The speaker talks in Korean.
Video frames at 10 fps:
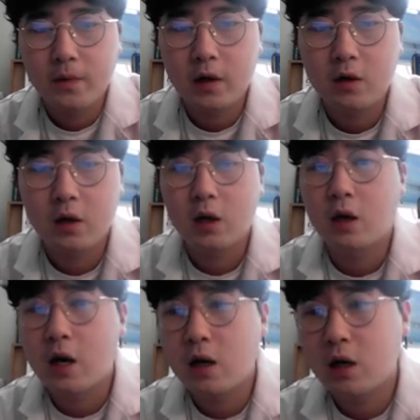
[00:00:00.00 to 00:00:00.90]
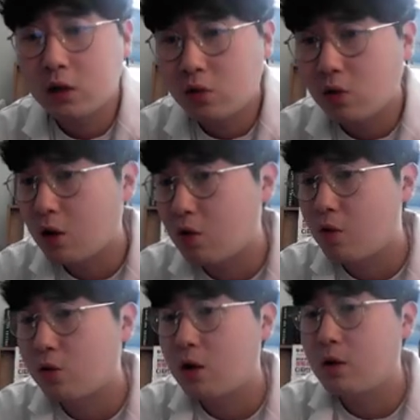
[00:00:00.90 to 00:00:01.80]
네, 이렇게 알아가시고 계속
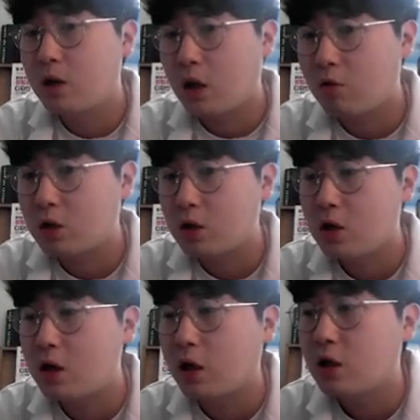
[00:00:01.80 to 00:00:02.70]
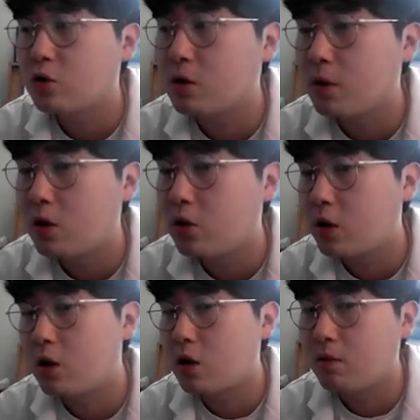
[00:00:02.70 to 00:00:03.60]
복습을 계속 철저하게 해주시면 될
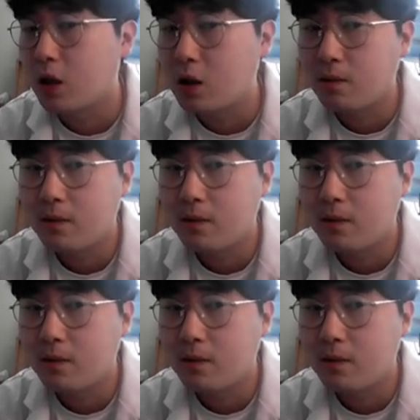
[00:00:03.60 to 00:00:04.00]
것 같습니다.